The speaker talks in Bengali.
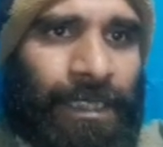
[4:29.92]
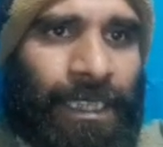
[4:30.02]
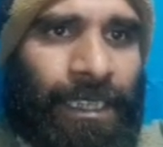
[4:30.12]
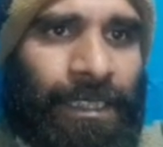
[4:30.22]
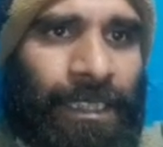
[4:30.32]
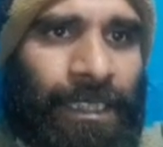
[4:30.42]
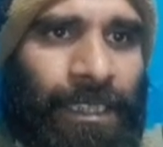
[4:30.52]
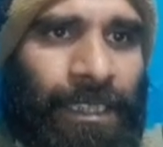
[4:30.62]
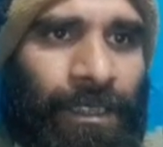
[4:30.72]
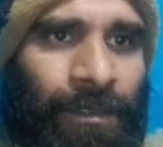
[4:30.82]
জানলেন যে
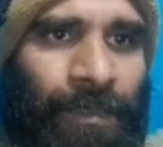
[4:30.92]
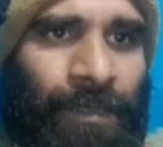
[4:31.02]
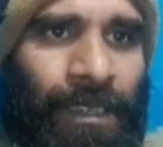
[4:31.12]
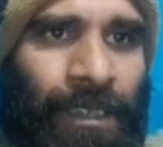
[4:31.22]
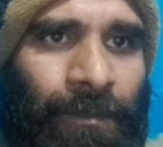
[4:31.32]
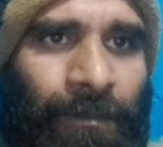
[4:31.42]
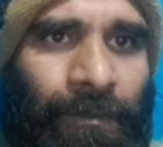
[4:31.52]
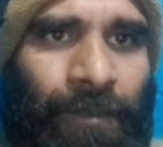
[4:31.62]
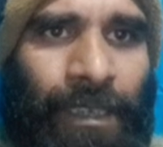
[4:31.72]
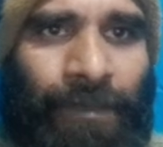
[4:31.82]
আসলে
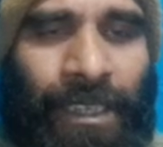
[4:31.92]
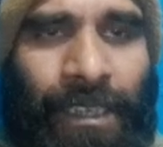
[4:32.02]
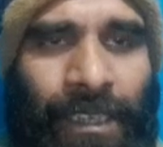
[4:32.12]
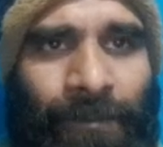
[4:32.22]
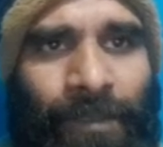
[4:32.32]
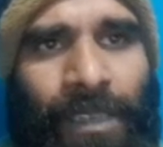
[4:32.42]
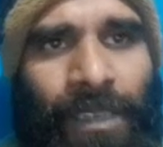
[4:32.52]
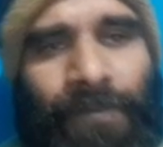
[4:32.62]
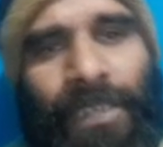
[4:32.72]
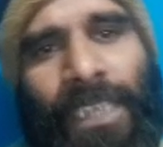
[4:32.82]
আপনারা
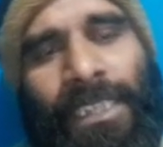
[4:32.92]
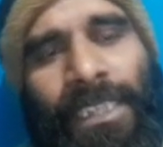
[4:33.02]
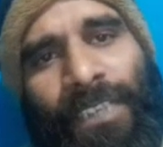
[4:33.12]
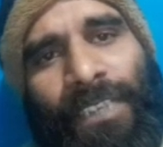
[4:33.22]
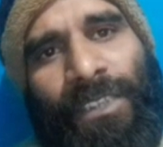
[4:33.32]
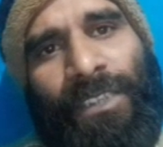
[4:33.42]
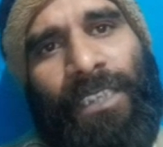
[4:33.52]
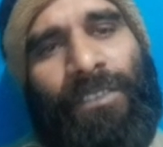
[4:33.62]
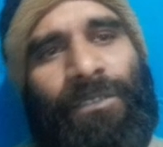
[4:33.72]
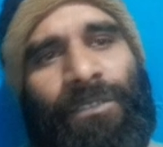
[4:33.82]
যারা চাকরি
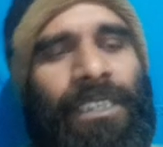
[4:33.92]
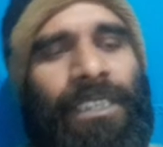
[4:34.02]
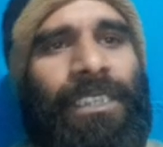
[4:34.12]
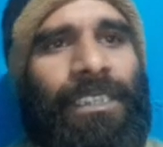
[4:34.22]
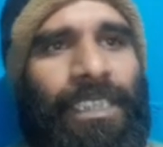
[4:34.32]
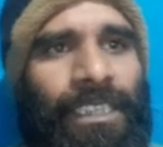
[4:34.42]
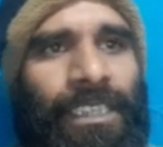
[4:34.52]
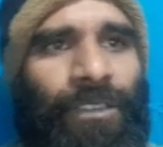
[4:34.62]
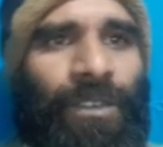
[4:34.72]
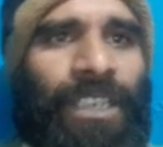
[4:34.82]
করছেন অটোমেটিক যারা
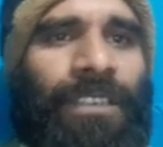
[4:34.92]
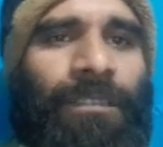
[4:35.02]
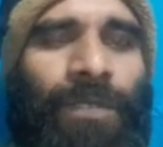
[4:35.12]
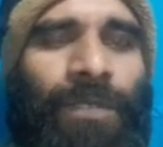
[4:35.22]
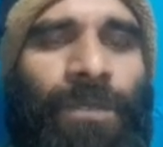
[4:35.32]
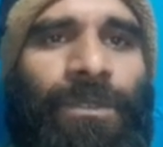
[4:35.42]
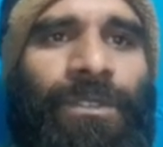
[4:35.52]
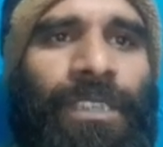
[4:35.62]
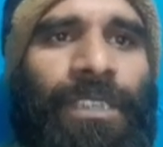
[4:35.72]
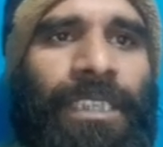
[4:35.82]
চাকরি করেন
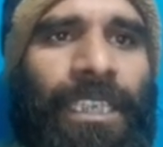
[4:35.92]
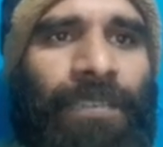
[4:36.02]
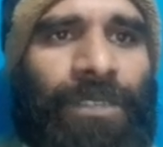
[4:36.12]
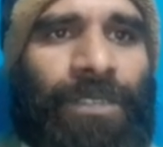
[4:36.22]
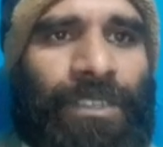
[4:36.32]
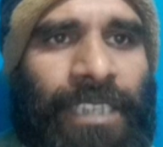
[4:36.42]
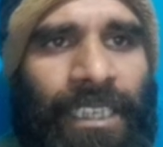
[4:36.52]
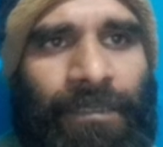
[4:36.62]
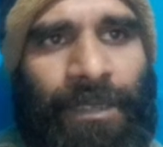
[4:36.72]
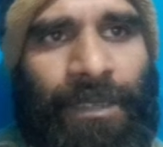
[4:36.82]
পলিবিদ্যুতে তারা এই বিষয়ে
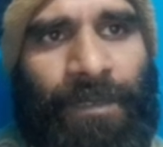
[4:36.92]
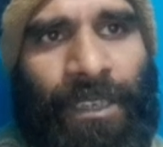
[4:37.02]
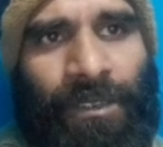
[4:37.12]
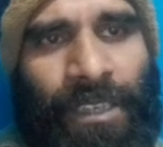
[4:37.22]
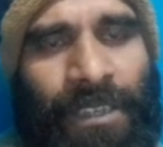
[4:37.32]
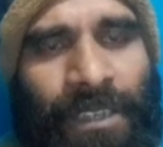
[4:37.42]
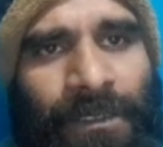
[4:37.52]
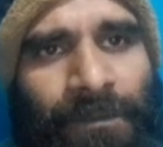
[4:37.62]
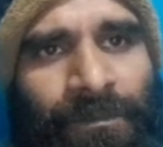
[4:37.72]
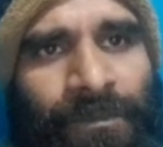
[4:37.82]
জানেন বেশ ভালো করে
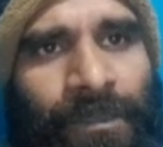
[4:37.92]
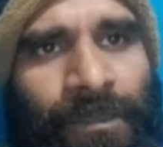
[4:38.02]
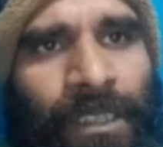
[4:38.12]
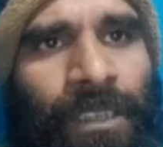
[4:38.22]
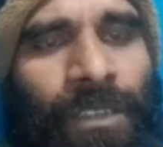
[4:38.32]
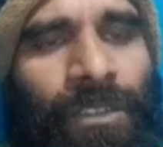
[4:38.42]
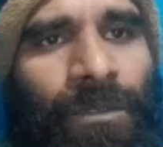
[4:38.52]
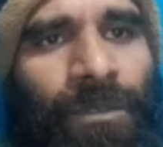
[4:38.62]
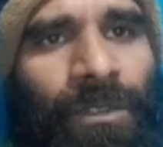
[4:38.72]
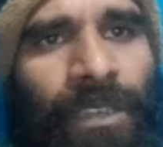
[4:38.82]
তো
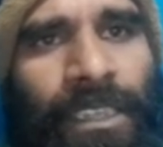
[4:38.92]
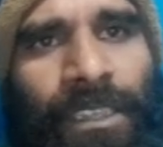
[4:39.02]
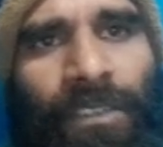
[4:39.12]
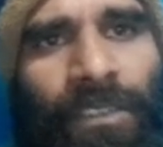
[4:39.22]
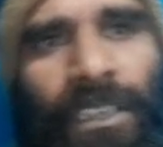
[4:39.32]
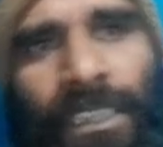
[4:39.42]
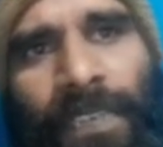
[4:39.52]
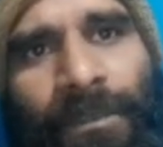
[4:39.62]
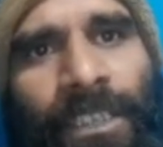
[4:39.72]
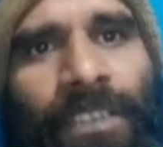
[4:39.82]
বন্ধুরা এই ছিল আজকে
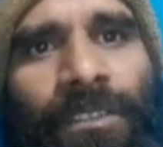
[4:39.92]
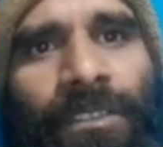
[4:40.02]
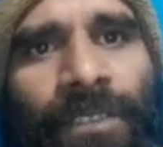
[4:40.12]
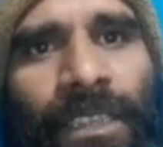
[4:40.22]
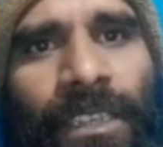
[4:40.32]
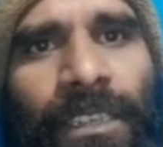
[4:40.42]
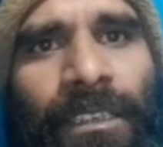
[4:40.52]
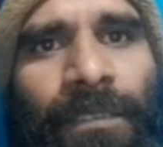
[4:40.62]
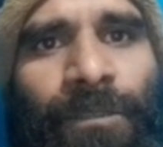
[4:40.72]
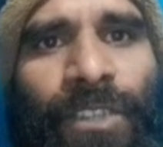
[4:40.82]
আপনাদের জন্য
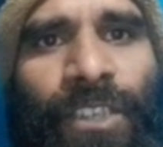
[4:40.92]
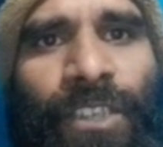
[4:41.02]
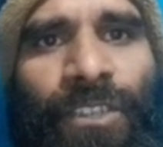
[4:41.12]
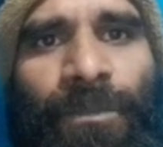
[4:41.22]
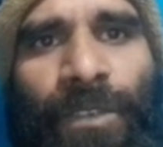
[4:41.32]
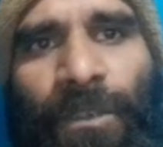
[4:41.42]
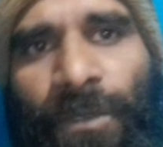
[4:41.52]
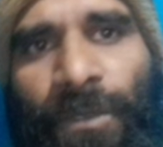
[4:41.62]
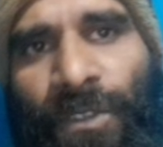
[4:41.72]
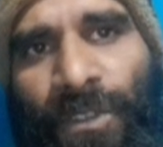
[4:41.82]
মুন্সীগঞ্জ পল্লী
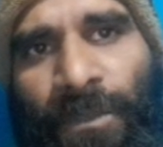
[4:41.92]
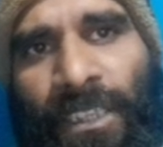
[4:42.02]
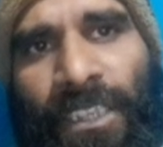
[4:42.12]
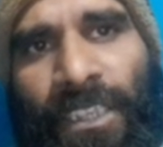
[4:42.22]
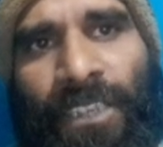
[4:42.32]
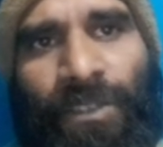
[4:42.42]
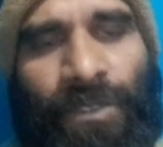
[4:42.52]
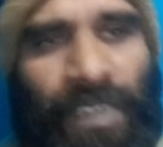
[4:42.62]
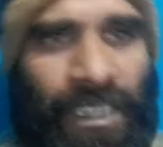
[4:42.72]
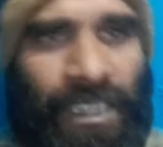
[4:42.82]
বিদ্যুৎ সমিতিতে
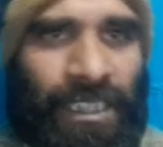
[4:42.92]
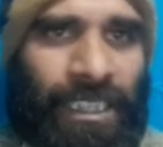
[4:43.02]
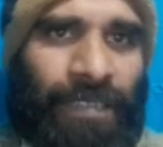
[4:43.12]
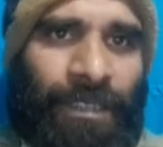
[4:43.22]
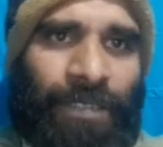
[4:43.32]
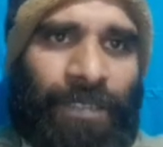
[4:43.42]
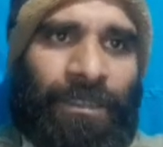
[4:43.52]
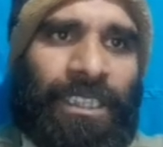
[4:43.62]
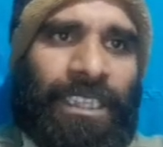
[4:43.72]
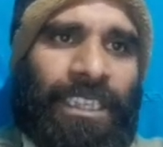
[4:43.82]
নতুন একটি চাকরির
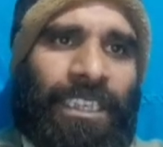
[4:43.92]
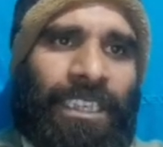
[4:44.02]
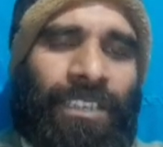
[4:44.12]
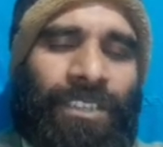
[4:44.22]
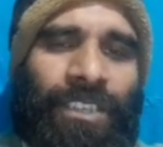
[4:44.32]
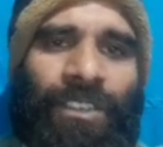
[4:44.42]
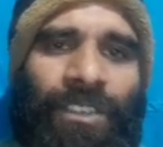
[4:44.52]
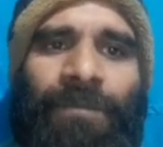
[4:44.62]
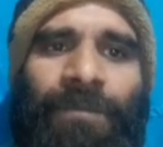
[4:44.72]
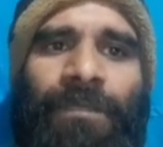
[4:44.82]
বিজ্ঞপ্তি সেটা নিয়ে আলোচনা
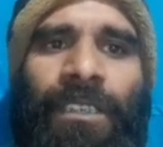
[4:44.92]
করলাম